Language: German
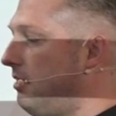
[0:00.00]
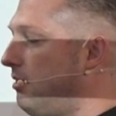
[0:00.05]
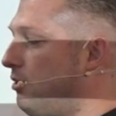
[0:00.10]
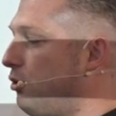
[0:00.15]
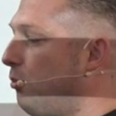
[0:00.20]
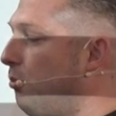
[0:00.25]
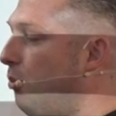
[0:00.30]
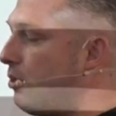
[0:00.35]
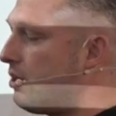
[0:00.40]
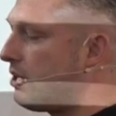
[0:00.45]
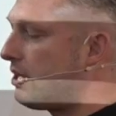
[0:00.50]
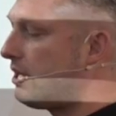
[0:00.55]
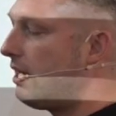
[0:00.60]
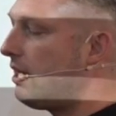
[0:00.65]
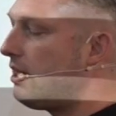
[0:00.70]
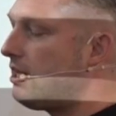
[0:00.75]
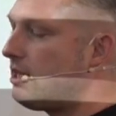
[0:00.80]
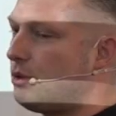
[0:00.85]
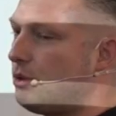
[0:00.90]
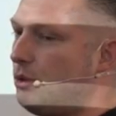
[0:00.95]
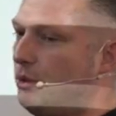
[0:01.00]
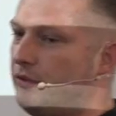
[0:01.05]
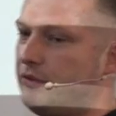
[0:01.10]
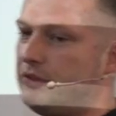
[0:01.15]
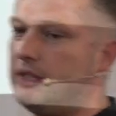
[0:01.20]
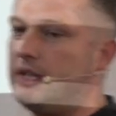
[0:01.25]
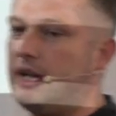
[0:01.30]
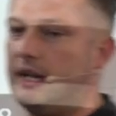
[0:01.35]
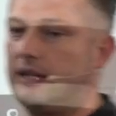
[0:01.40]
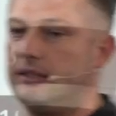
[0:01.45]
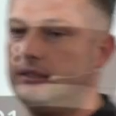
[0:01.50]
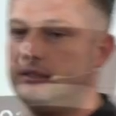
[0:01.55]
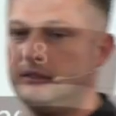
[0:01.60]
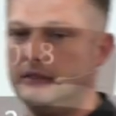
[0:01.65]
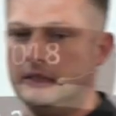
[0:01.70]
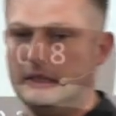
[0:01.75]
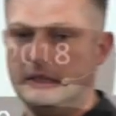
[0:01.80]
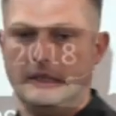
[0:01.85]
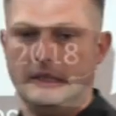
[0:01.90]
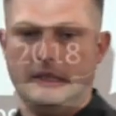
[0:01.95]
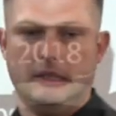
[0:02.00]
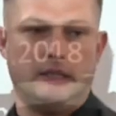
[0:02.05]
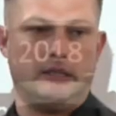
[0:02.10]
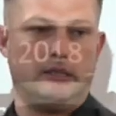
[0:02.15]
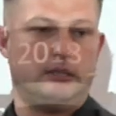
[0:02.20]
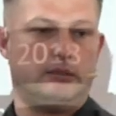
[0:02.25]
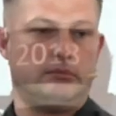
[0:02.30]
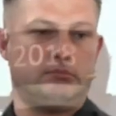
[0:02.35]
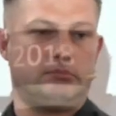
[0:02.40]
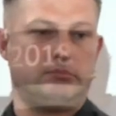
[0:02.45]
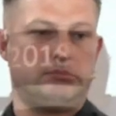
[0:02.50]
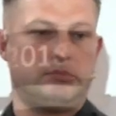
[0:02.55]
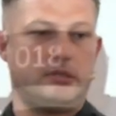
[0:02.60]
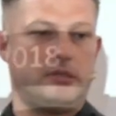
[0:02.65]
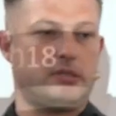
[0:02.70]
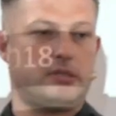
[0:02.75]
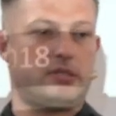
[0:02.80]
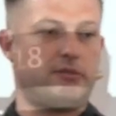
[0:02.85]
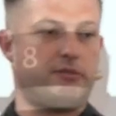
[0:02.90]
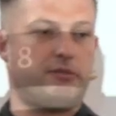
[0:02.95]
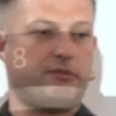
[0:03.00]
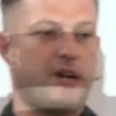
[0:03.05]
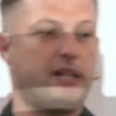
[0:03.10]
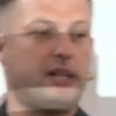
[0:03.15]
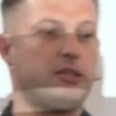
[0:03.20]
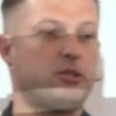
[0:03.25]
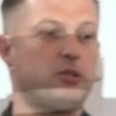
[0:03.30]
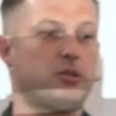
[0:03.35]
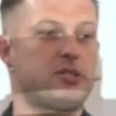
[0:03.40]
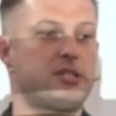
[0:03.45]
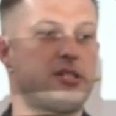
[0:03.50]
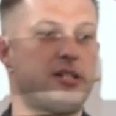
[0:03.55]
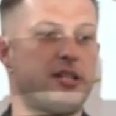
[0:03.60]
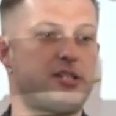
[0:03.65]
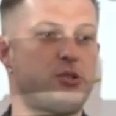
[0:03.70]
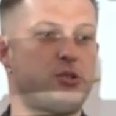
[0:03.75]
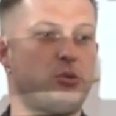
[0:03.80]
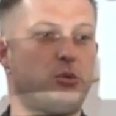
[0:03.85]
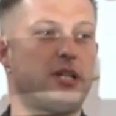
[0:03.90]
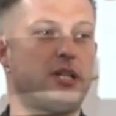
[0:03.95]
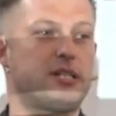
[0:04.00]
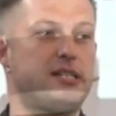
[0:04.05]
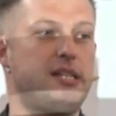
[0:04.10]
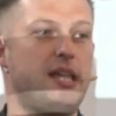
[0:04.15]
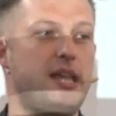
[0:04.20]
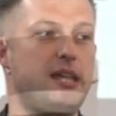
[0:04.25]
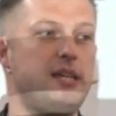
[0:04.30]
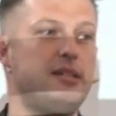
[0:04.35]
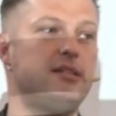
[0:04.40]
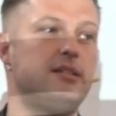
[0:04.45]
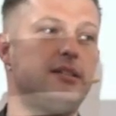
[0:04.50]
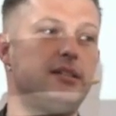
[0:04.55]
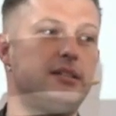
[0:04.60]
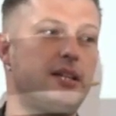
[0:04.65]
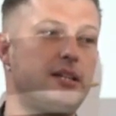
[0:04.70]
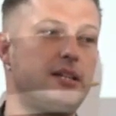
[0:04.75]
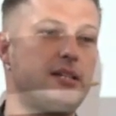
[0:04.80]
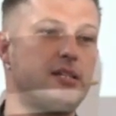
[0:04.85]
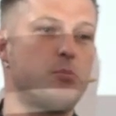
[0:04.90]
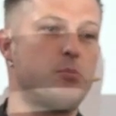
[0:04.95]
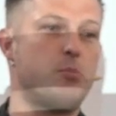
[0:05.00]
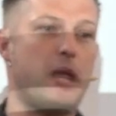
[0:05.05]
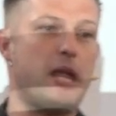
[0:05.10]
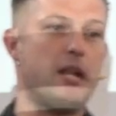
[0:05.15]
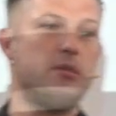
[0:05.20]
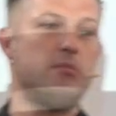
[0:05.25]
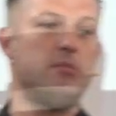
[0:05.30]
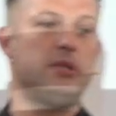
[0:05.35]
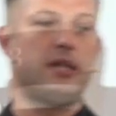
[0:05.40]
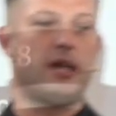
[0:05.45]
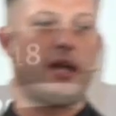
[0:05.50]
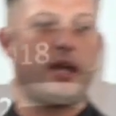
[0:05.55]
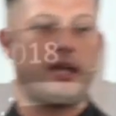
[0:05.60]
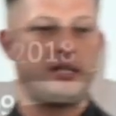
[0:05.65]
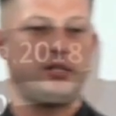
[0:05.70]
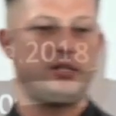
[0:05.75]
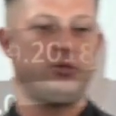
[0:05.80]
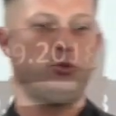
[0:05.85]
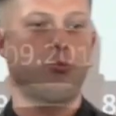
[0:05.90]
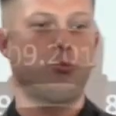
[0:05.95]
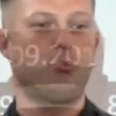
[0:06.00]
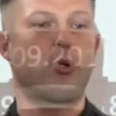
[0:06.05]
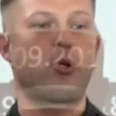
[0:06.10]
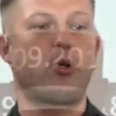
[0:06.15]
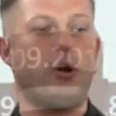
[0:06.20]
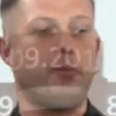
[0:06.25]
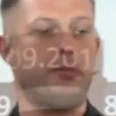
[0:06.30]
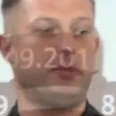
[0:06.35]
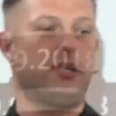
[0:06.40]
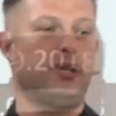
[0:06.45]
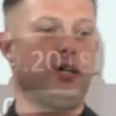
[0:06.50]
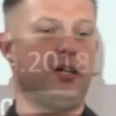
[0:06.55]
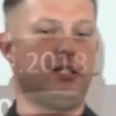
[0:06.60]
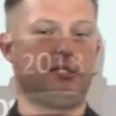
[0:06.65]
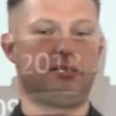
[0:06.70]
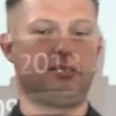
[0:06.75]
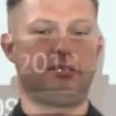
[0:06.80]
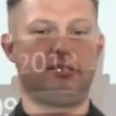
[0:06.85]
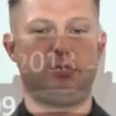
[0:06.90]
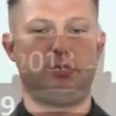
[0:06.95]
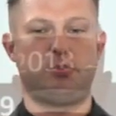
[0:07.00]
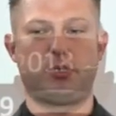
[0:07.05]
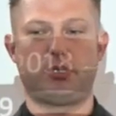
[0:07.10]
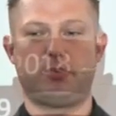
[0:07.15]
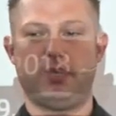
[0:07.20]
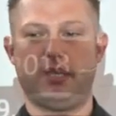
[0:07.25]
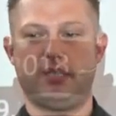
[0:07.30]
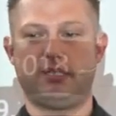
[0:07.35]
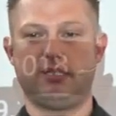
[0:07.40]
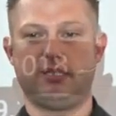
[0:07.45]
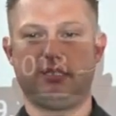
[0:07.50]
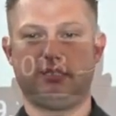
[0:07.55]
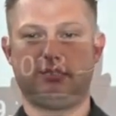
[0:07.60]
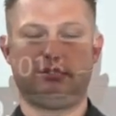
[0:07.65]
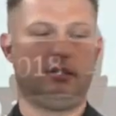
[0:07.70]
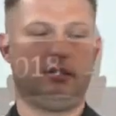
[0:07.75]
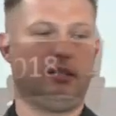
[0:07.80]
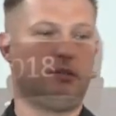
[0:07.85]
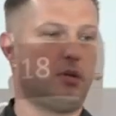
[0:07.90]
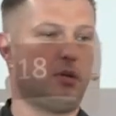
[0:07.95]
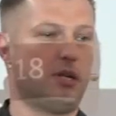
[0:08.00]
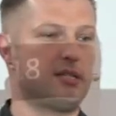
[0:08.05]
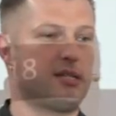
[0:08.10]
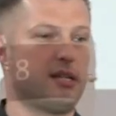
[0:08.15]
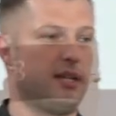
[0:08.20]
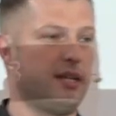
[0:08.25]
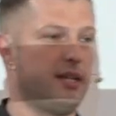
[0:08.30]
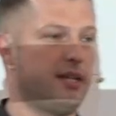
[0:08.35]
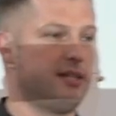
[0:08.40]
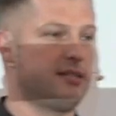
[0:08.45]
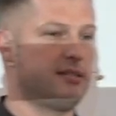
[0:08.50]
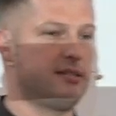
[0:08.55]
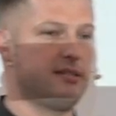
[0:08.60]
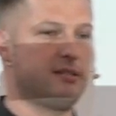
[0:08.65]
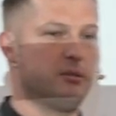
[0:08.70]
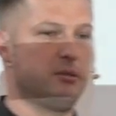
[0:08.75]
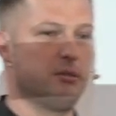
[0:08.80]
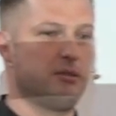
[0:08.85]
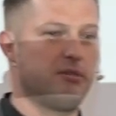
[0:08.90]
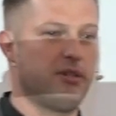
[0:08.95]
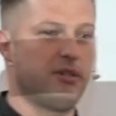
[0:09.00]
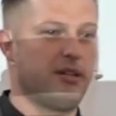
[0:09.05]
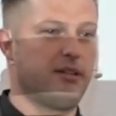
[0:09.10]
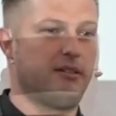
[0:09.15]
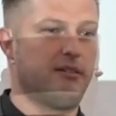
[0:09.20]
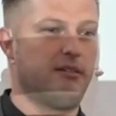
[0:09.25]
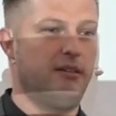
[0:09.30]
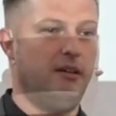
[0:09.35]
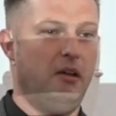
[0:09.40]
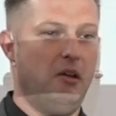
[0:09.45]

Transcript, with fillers: zum Bundesgerichtshof gegangen. Ähm, es war die Konstellation, dass derjenige, der diese Mail mit der Rechnung bekommen hat, sich beschwert hat. Da hat man als allererstes irgendwie einen,